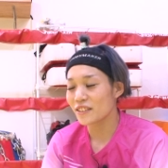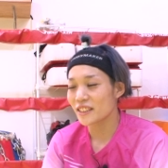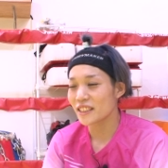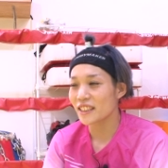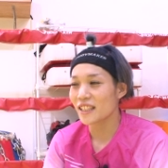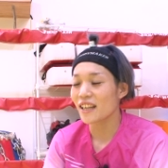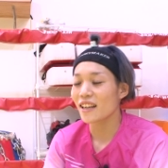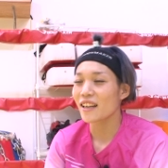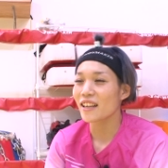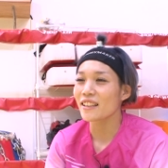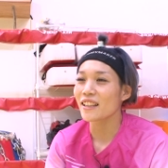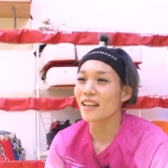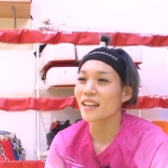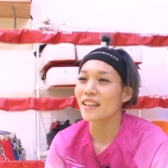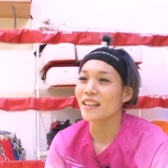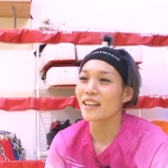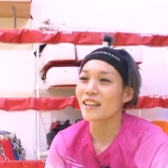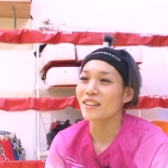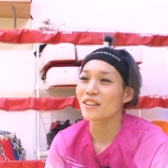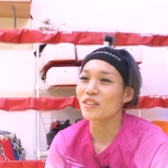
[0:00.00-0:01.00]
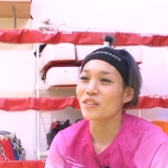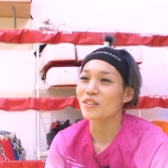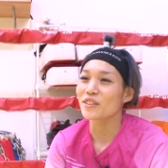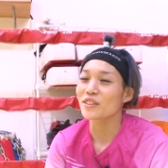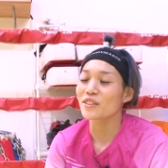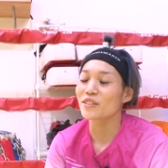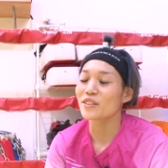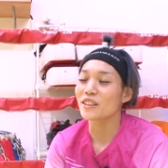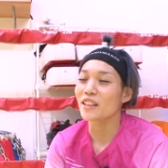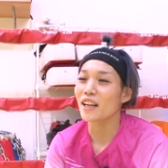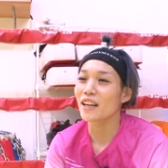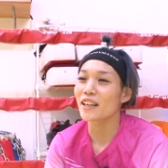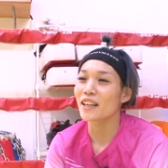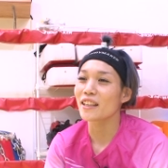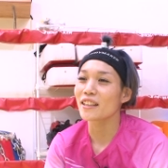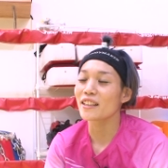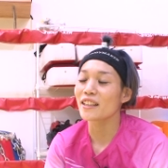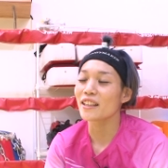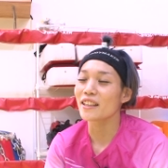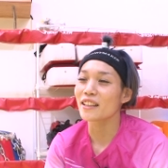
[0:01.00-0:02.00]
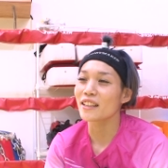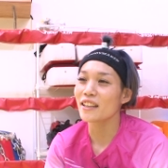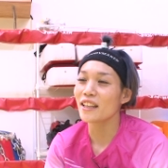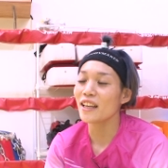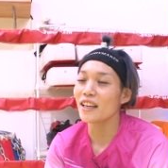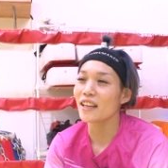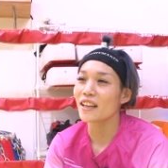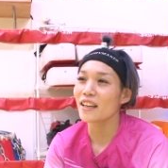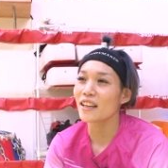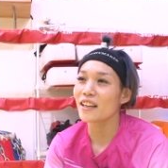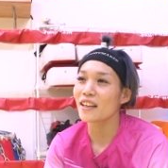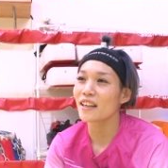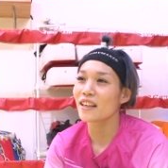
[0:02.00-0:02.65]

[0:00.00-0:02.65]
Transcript: る時間がないなとすごい悩んでいて